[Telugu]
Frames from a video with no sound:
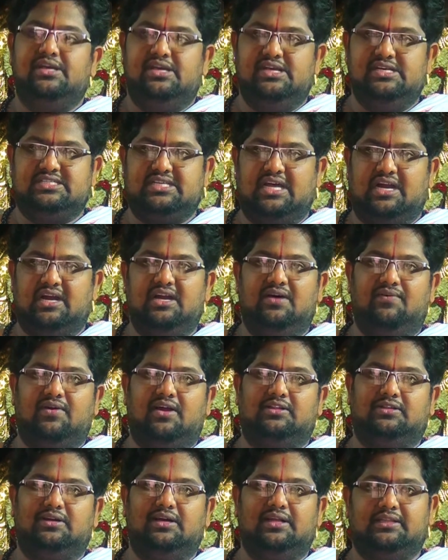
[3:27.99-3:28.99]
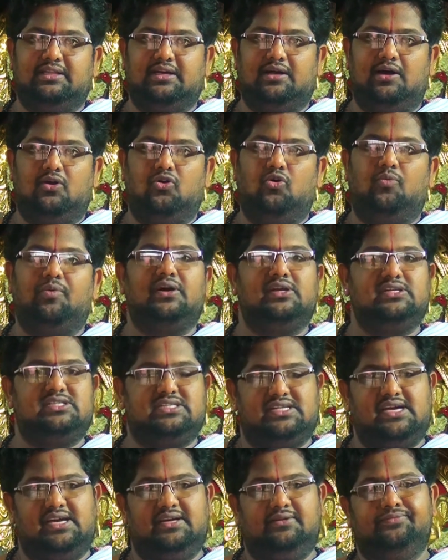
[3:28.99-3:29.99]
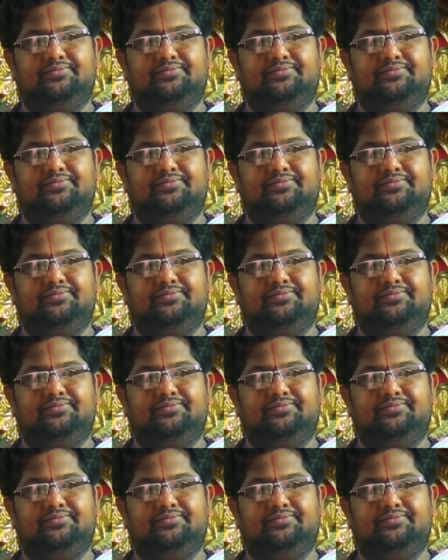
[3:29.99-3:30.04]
ఈ శరన్నవరాత్రులు ఎంతగానో ఉపకరిస్తాయి